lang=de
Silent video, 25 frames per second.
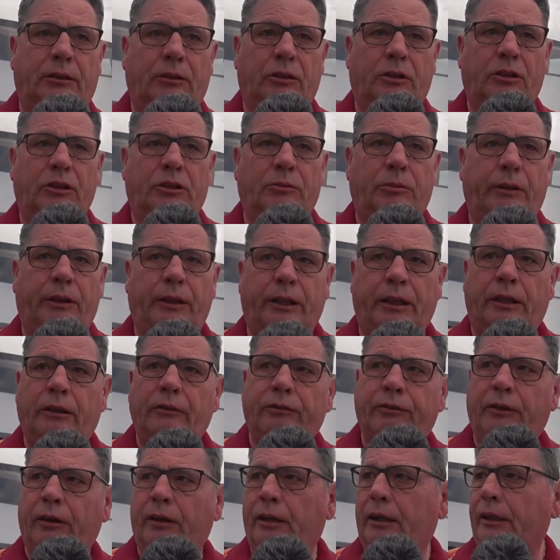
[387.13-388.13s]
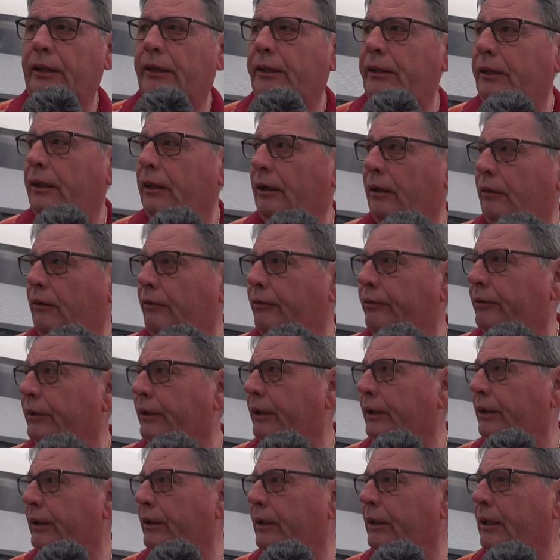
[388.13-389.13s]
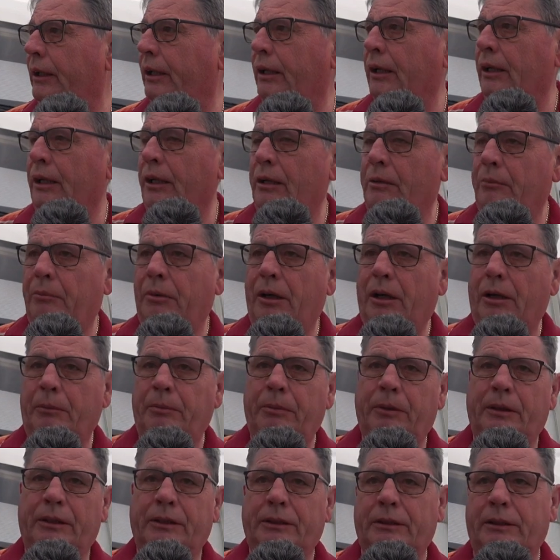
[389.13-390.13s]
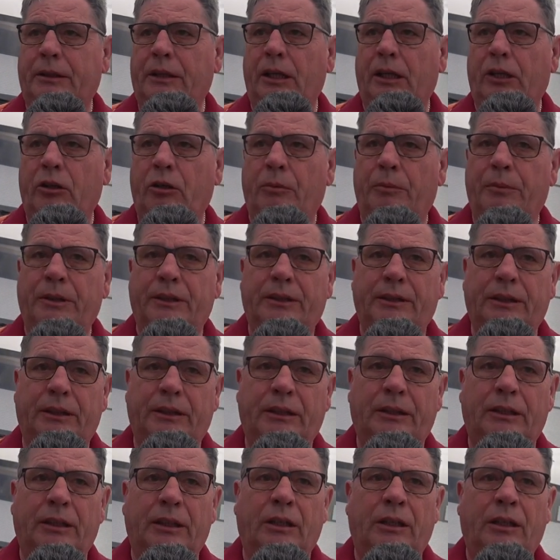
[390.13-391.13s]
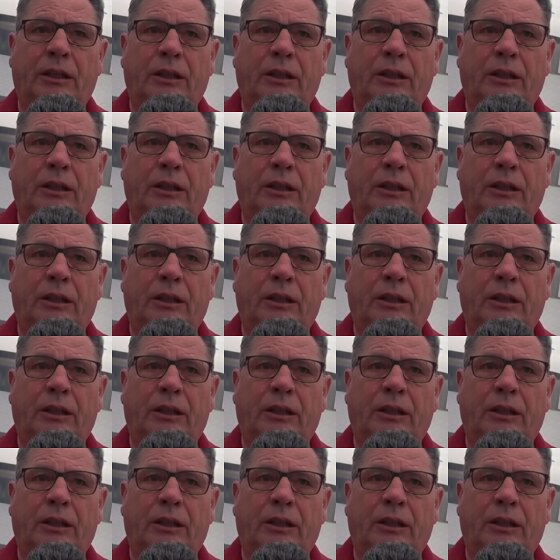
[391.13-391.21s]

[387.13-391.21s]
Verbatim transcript: noch zwei Rennfahrer hier auf den Parkplatz gekommen sind